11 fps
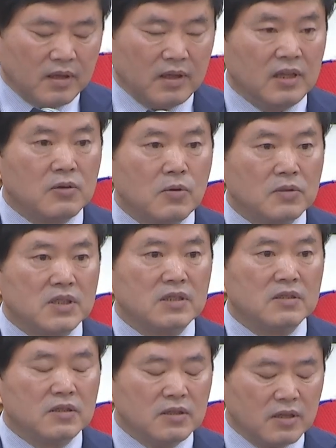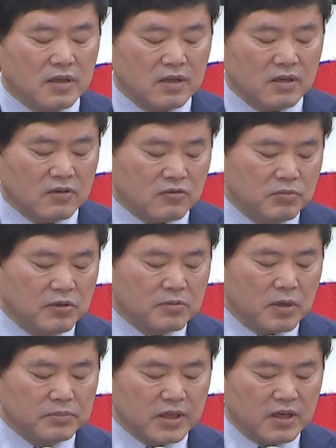인공지능은 금융
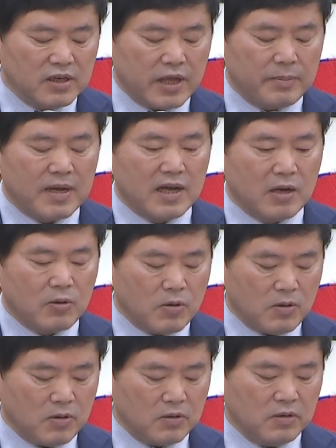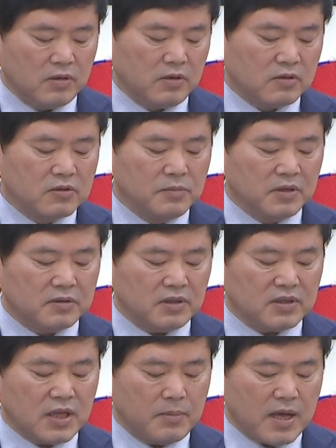범죄를 예방하고 금융
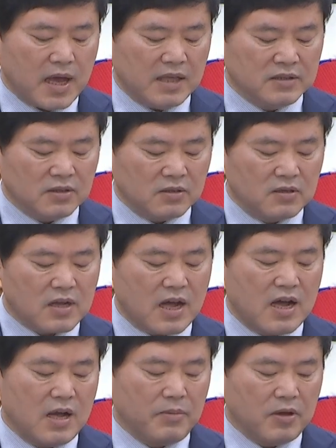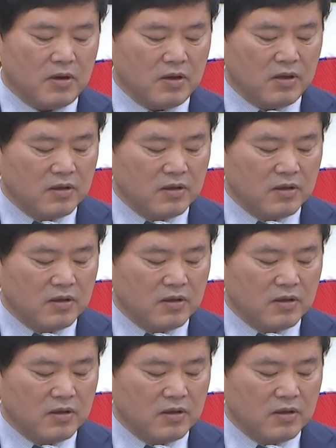시스템의 안정을 강화하며